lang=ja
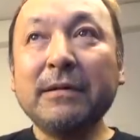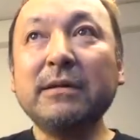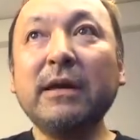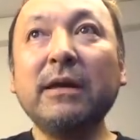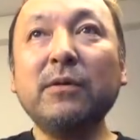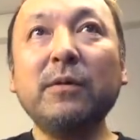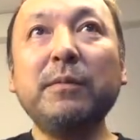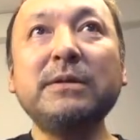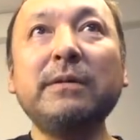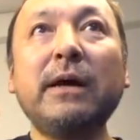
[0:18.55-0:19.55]
であの
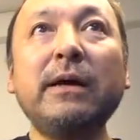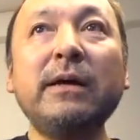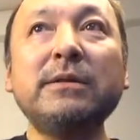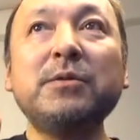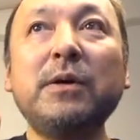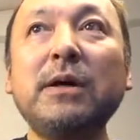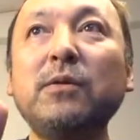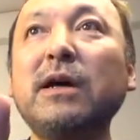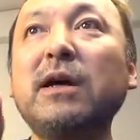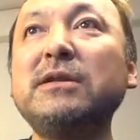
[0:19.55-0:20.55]
まずは映像は
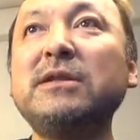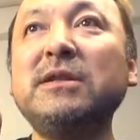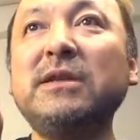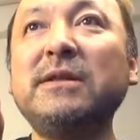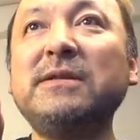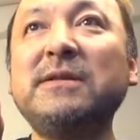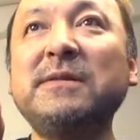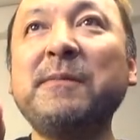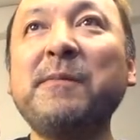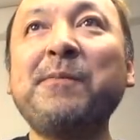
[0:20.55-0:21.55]
こんな感じで
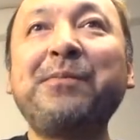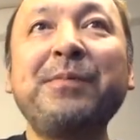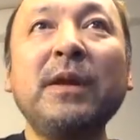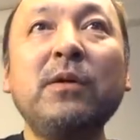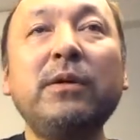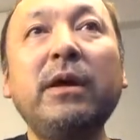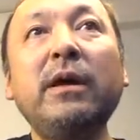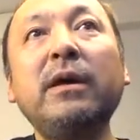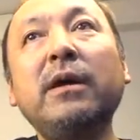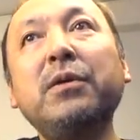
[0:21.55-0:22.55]
すこれ
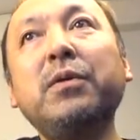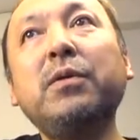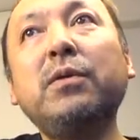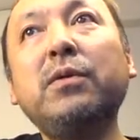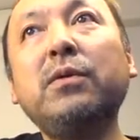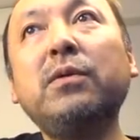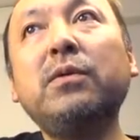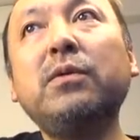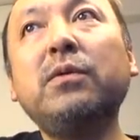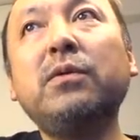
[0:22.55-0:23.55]
であ
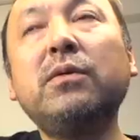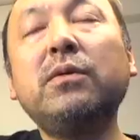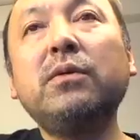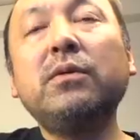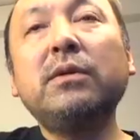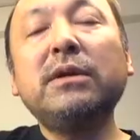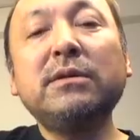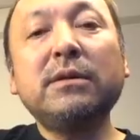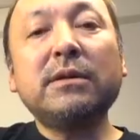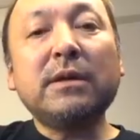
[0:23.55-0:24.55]
のー、なん
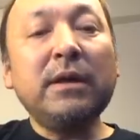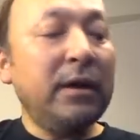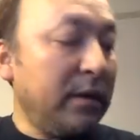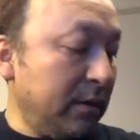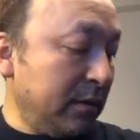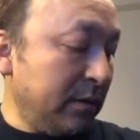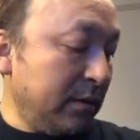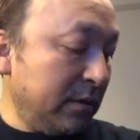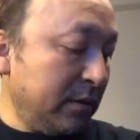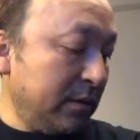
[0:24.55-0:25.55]
つうんですかね、
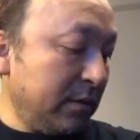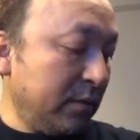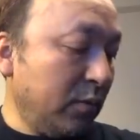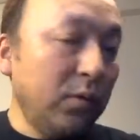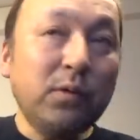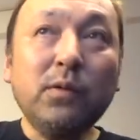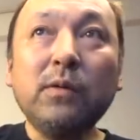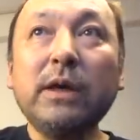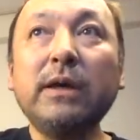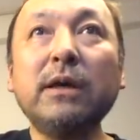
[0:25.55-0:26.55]
えー、音
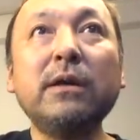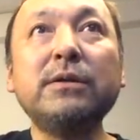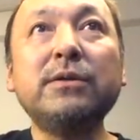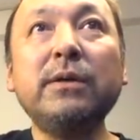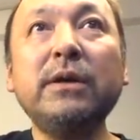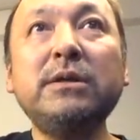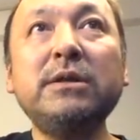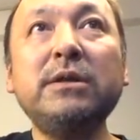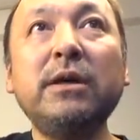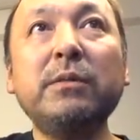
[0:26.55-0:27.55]
がいかないんですよね
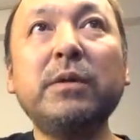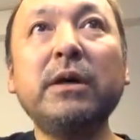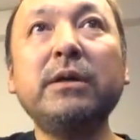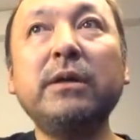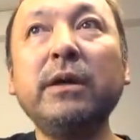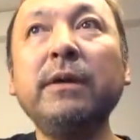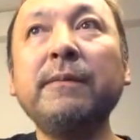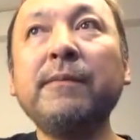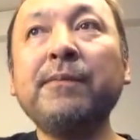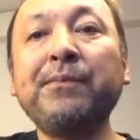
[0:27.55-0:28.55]
HDMI でね
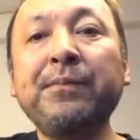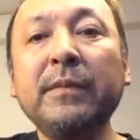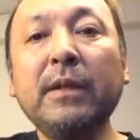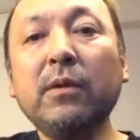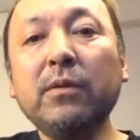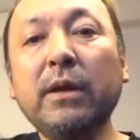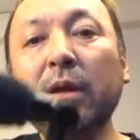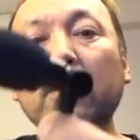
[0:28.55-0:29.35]
なので